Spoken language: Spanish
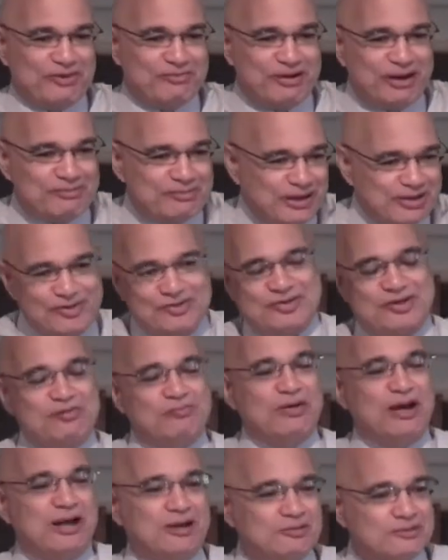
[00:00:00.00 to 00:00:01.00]
eh, amados
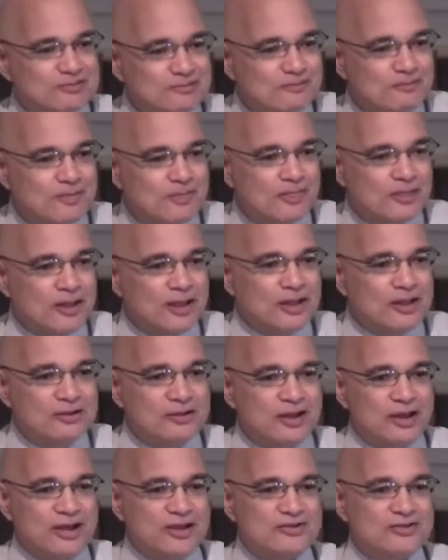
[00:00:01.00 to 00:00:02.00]
hermanos,
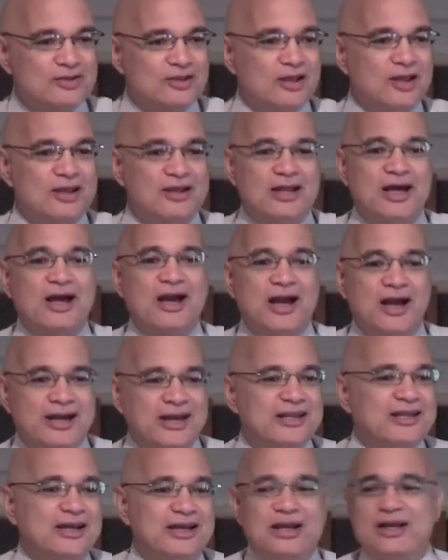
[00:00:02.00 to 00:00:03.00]
es
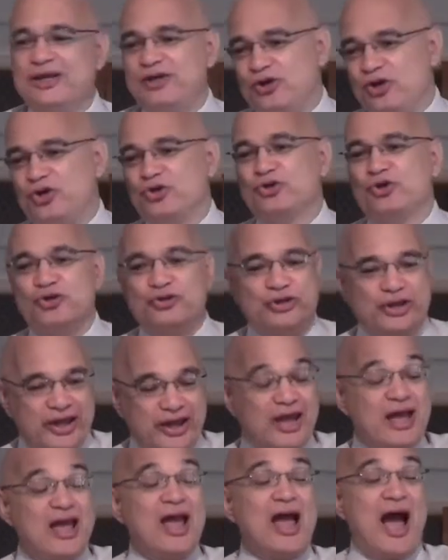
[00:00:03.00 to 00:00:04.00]
aquella religión
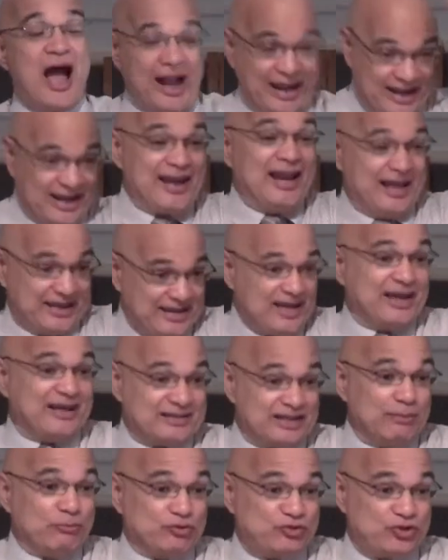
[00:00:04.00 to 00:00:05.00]
donde aquel a quien
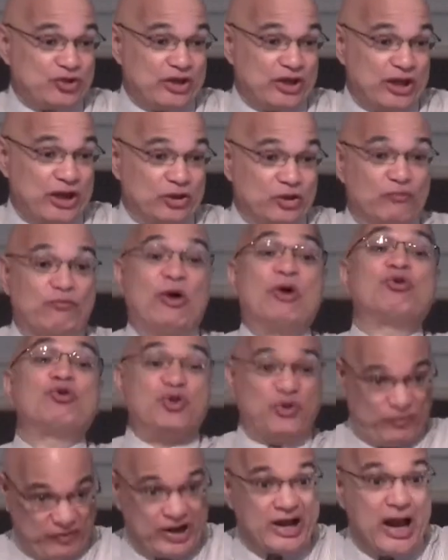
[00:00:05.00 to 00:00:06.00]
estamos siguiendo fue
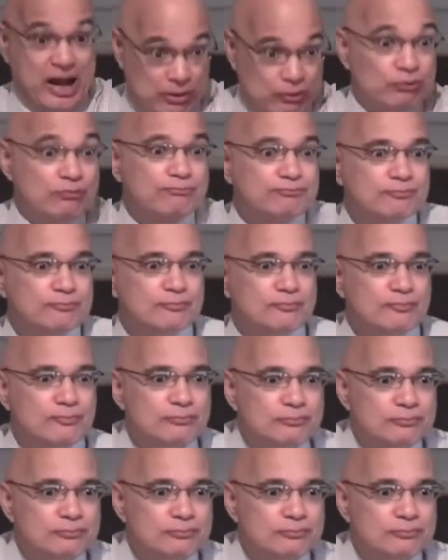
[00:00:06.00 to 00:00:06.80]
crucificado.